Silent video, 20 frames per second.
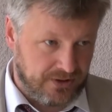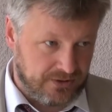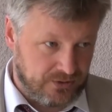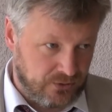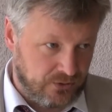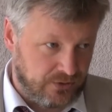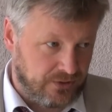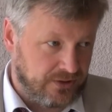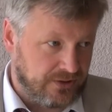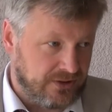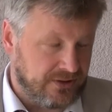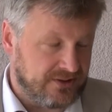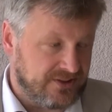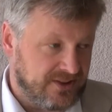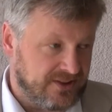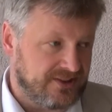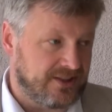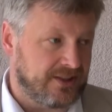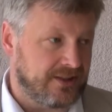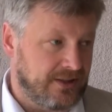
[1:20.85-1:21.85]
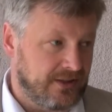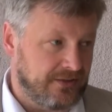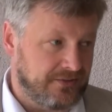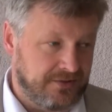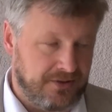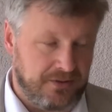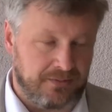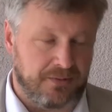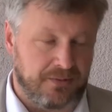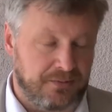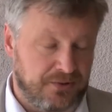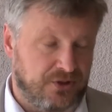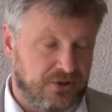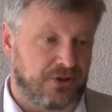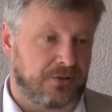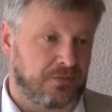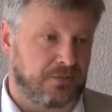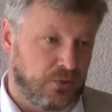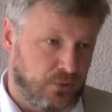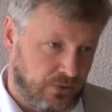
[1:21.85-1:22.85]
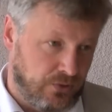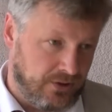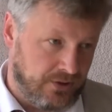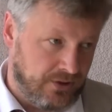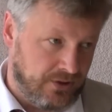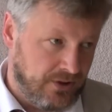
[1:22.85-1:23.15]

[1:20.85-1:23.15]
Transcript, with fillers: которую создатели фильма подчеркнули.